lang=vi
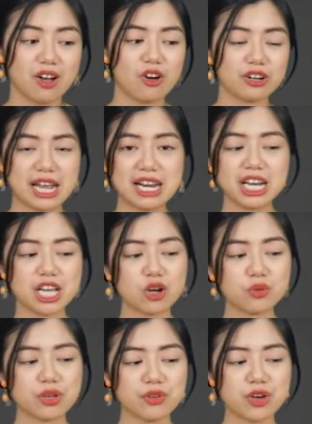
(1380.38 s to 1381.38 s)
hồi nãy là ly có
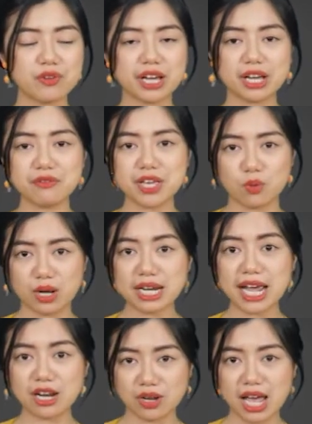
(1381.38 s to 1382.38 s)
review về cái vị của cái
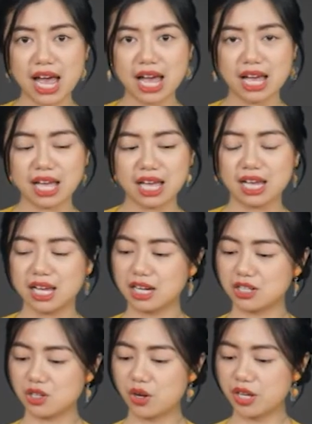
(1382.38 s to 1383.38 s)
này rồi ha
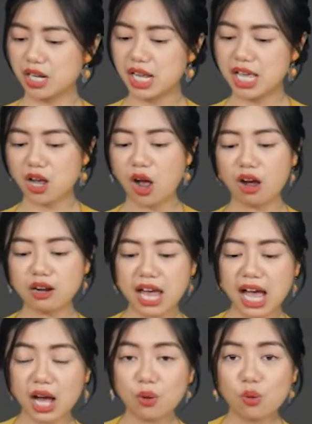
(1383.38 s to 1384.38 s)
rồi ly có
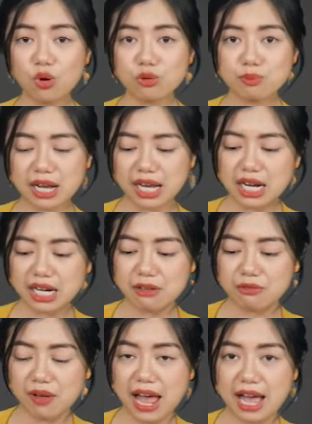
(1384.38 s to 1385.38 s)
là uống bằng cách là ly
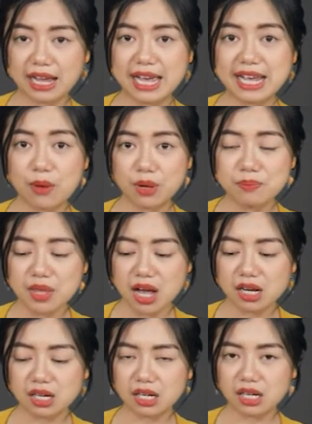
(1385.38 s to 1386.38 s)
pha cái cao cấp nhất
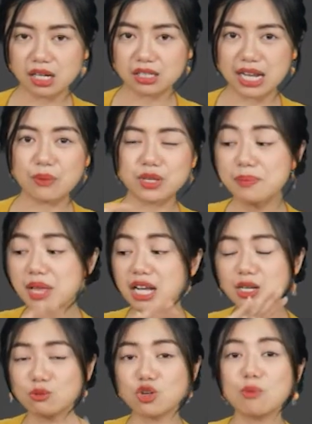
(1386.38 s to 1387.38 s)
cao cấp nhất
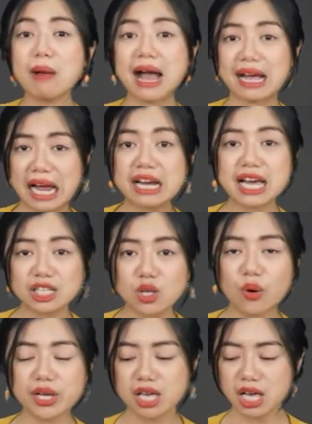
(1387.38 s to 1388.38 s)
trong số 3 cái ở đây
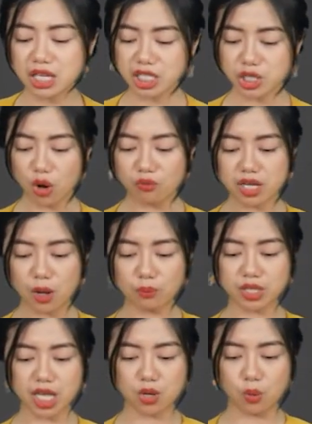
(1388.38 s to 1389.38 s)
thôi chứ đối với
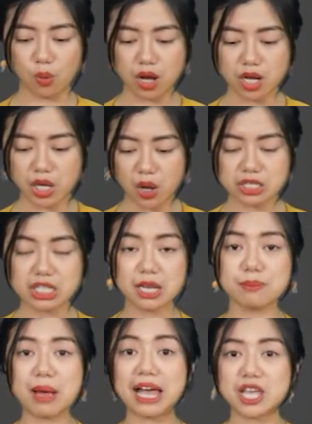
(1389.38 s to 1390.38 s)
công ty của con
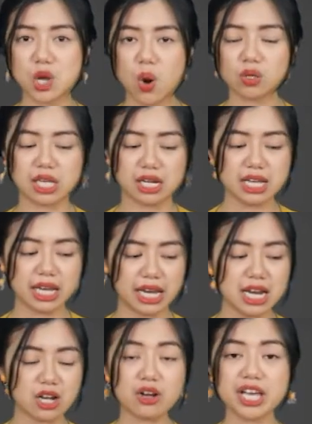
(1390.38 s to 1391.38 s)
Bio thì ly nghĩ
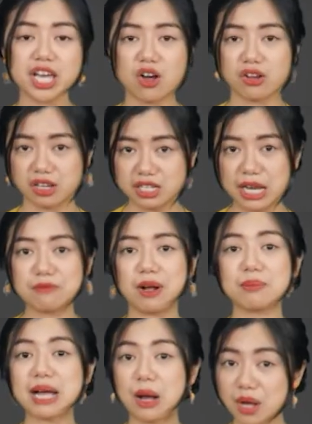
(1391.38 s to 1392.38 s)
là có khi còn những sản
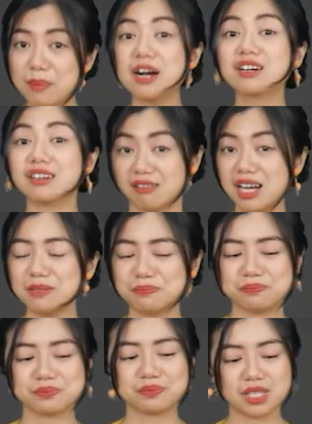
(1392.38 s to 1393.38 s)
phẩm cao cấp hơn nữa
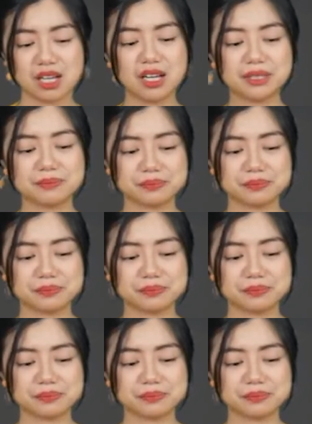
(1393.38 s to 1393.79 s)
rồi